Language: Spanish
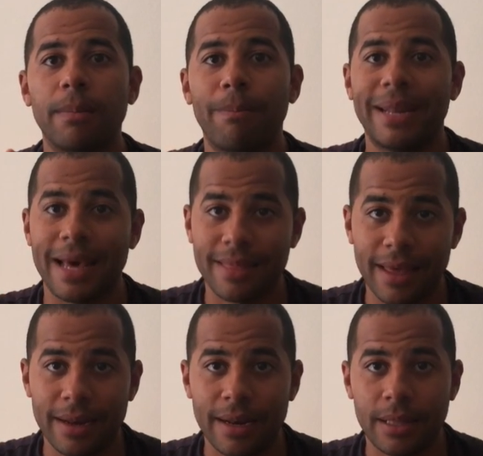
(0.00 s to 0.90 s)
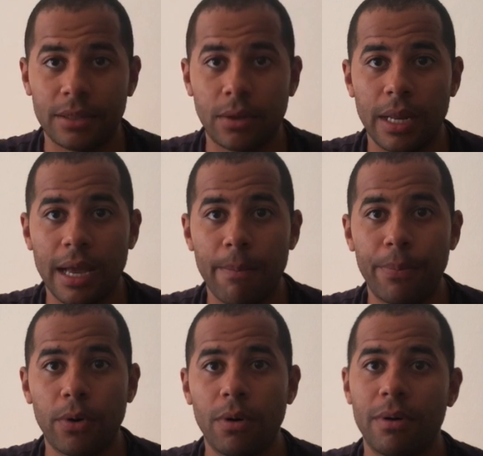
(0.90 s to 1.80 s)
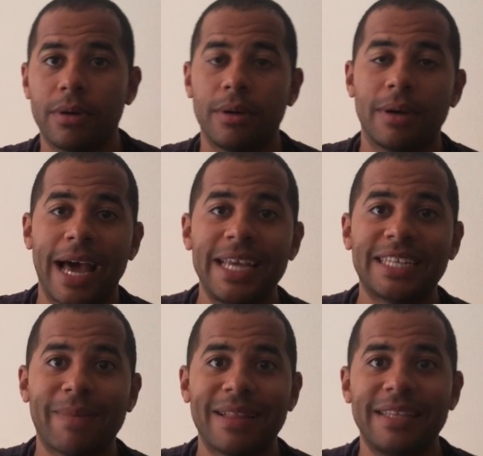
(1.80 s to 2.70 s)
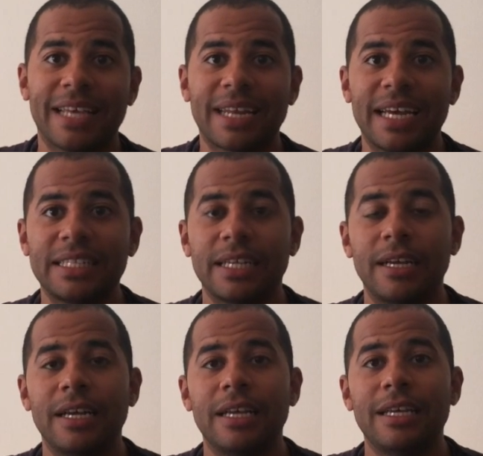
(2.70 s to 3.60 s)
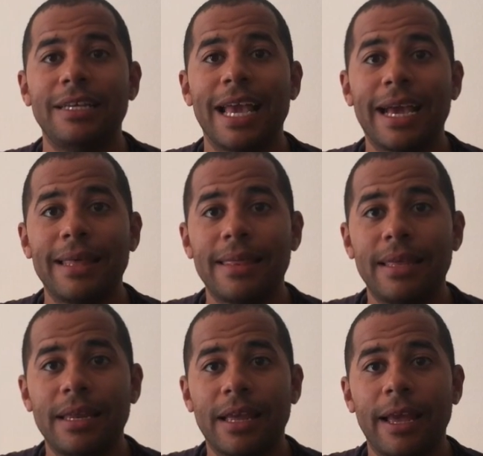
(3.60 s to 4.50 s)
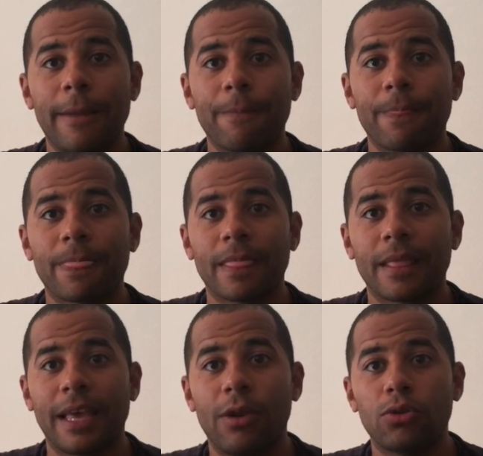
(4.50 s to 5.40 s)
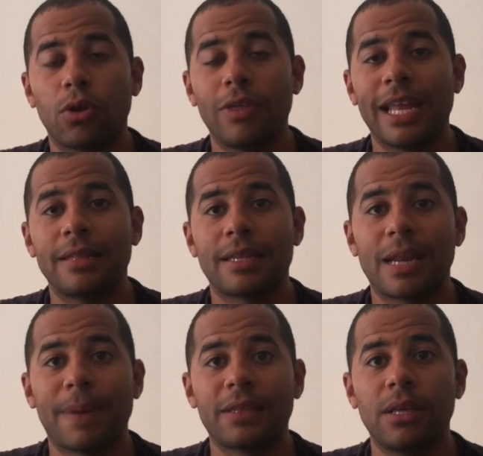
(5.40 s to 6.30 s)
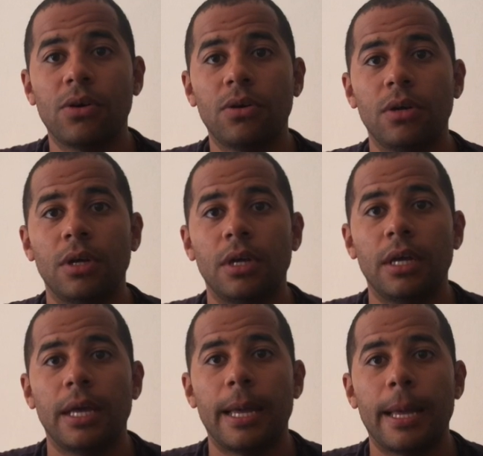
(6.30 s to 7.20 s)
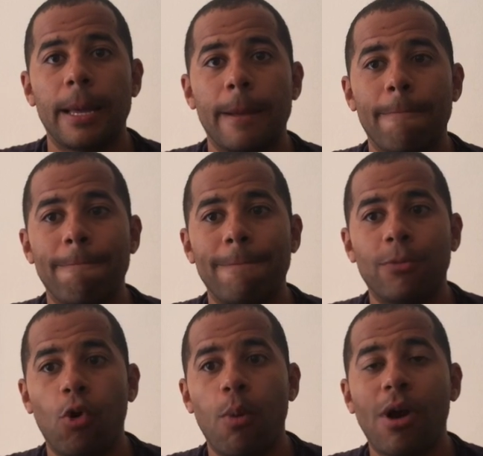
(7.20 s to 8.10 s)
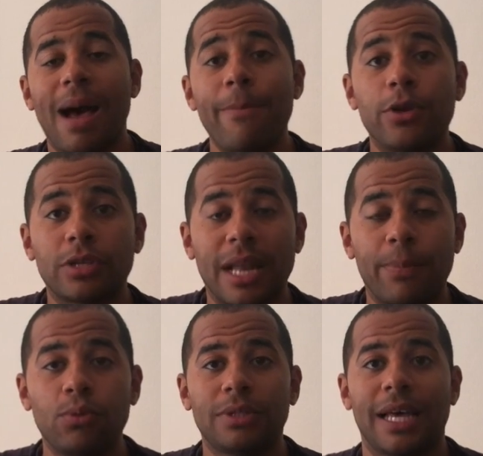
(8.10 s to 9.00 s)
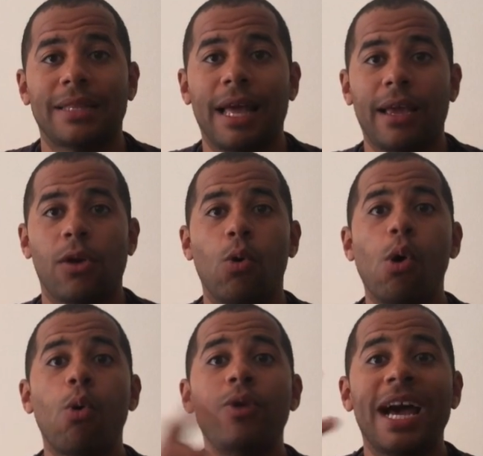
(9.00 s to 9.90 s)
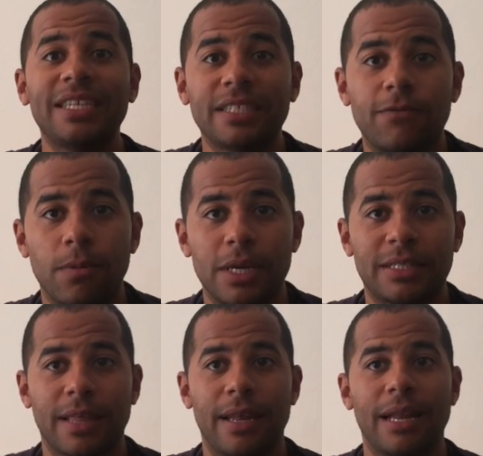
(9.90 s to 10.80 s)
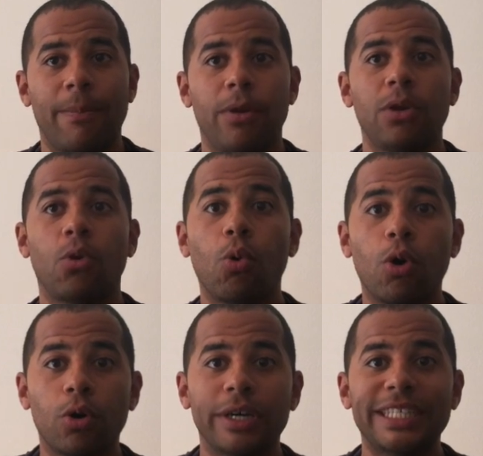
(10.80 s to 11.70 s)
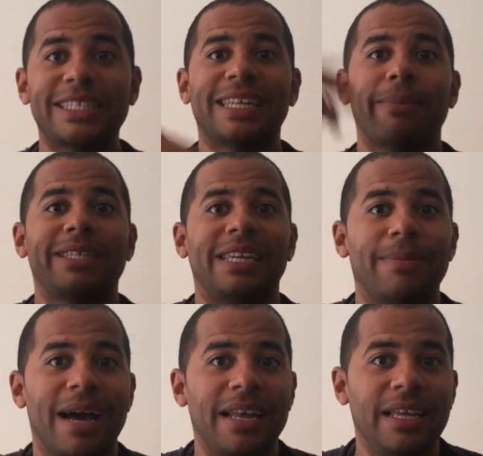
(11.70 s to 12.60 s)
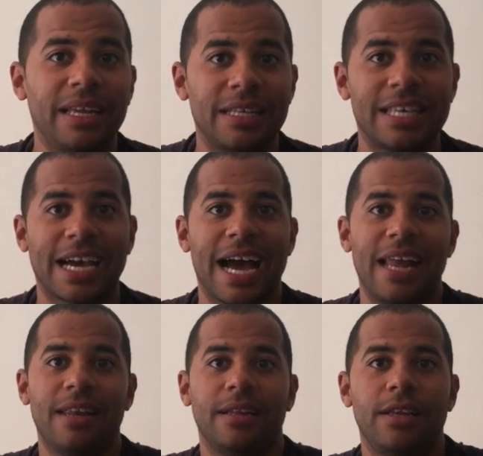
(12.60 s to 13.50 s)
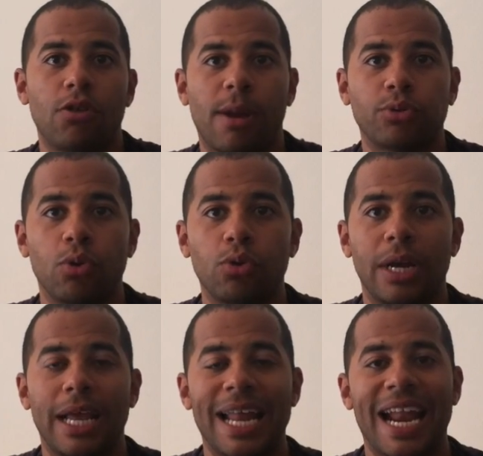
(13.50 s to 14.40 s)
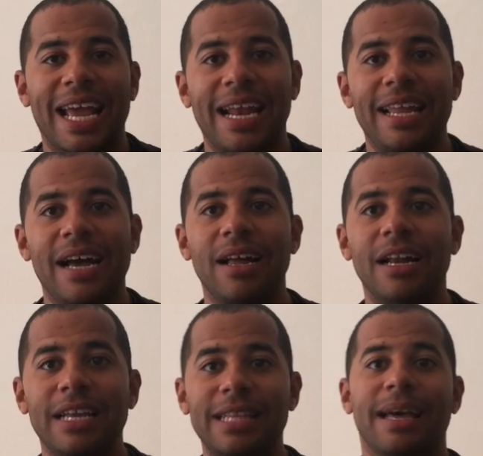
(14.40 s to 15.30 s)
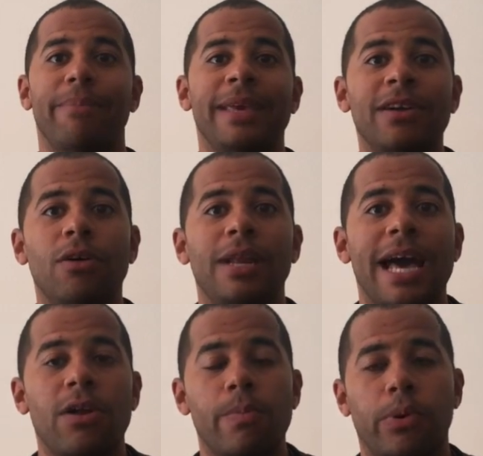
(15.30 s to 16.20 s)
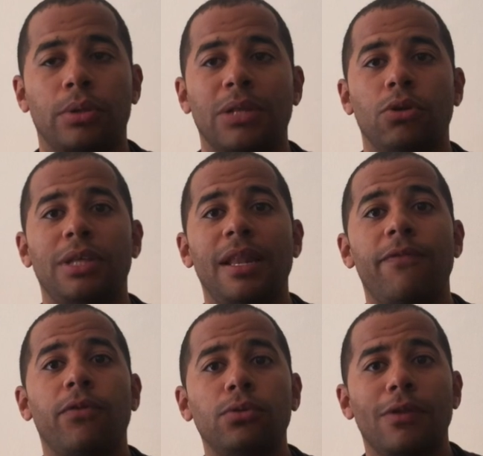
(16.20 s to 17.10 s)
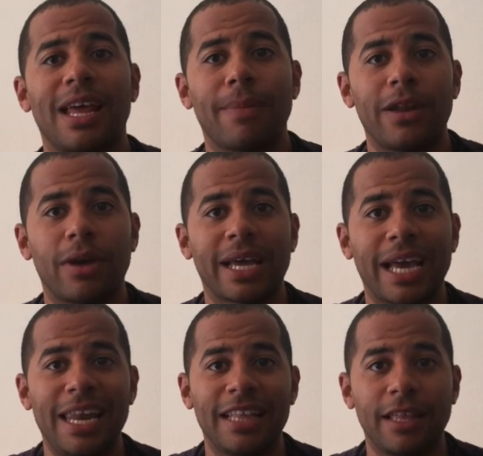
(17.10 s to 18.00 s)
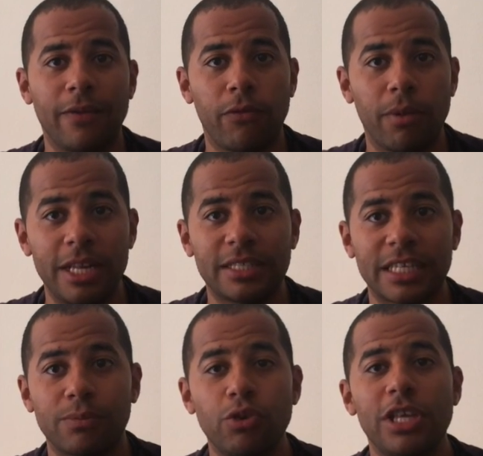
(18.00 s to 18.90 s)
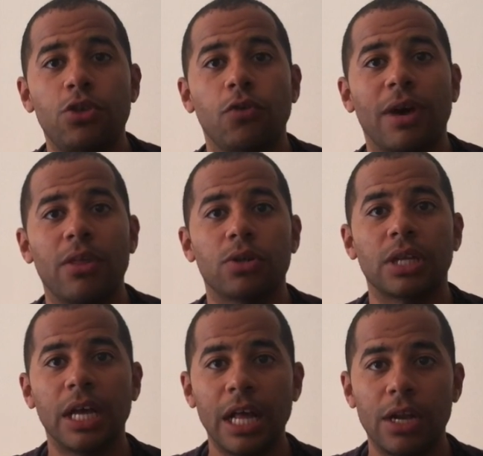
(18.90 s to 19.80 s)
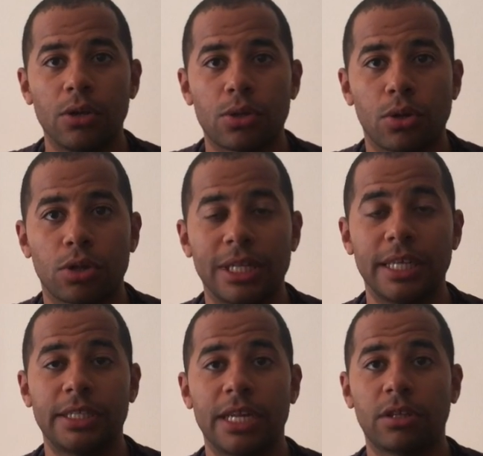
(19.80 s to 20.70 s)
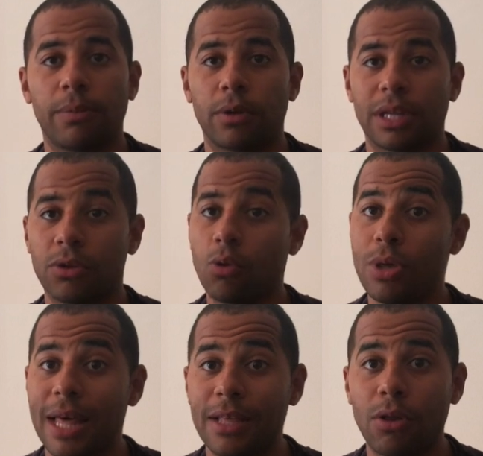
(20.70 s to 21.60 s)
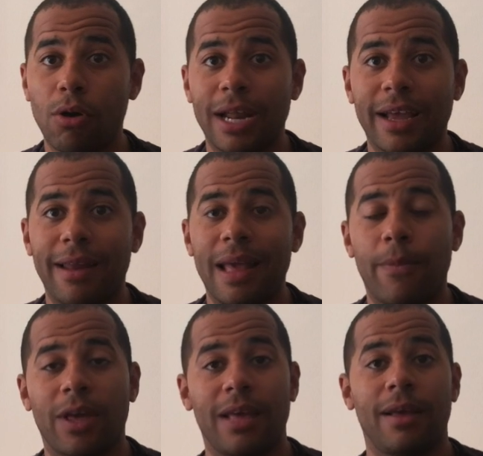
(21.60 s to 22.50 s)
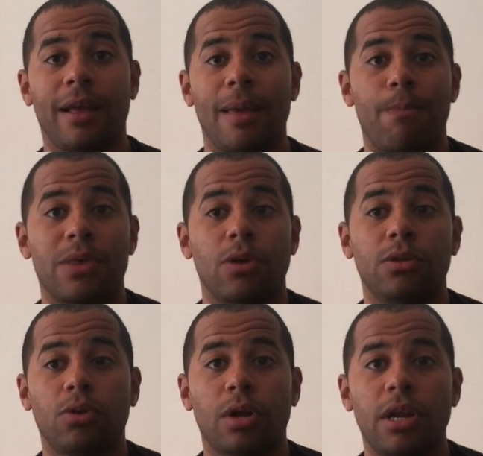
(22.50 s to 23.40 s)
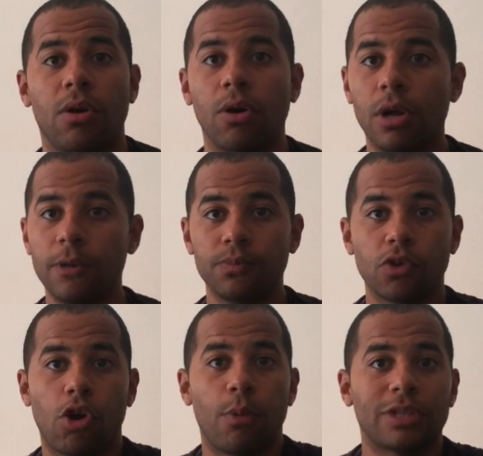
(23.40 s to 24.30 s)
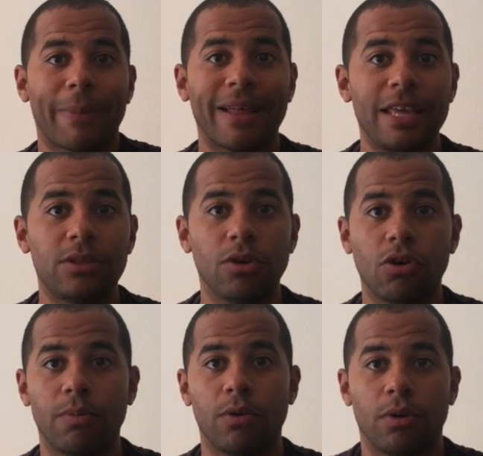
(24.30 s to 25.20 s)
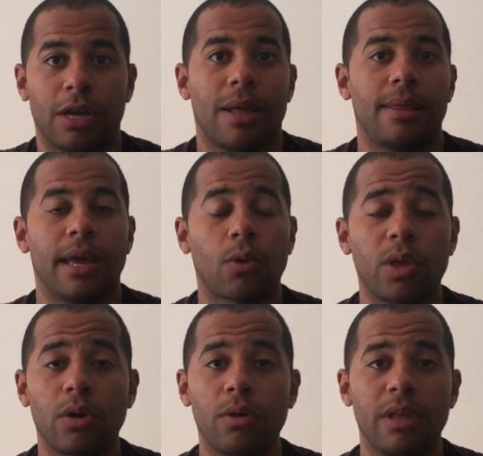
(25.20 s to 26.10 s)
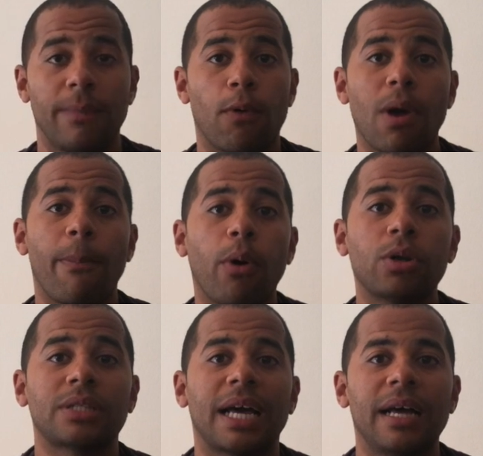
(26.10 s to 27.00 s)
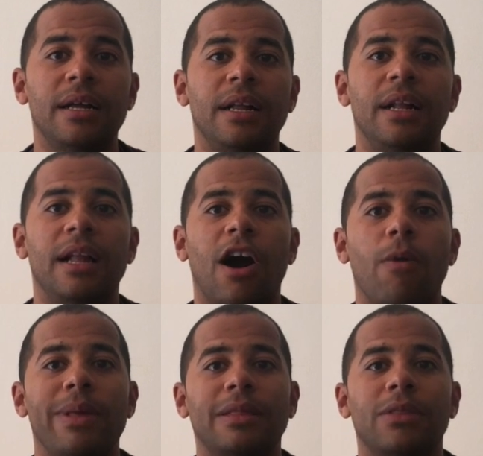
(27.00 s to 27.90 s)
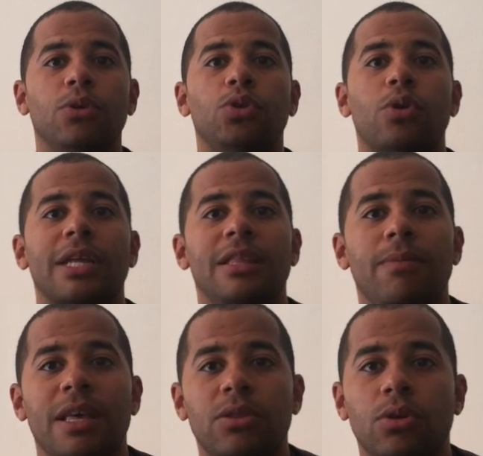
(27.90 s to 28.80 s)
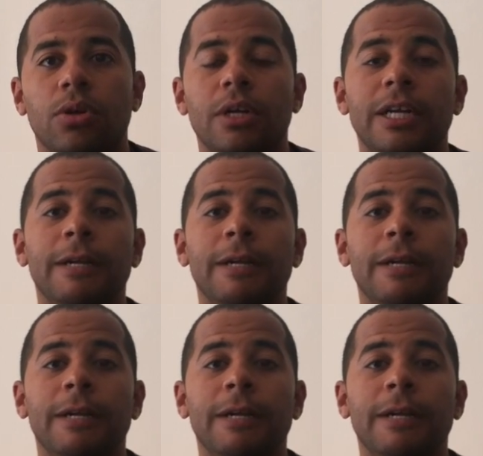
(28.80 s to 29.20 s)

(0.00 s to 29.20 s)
Benacer en el centro del campo, Aisa Mandi atrás. Y hay que decir que el otro día, en el tercer partido, eh, Hubo cambios en la punta de ataque. Jugó Unas, el futbolista del Napoli, jugó Islam Slimani, el chacal, ídolo absoluto en, Argelia, y también golearon. Por lo tanto, tiene fondo de armario. Argelia tiene futbolistas muy enchufados, los zorros del desierto. Por lo tanto, cuidadito con Argelia porque empezó el torneo como tapadito, como que no hacía ruido, y poco a poco está aumentando su rendimiento.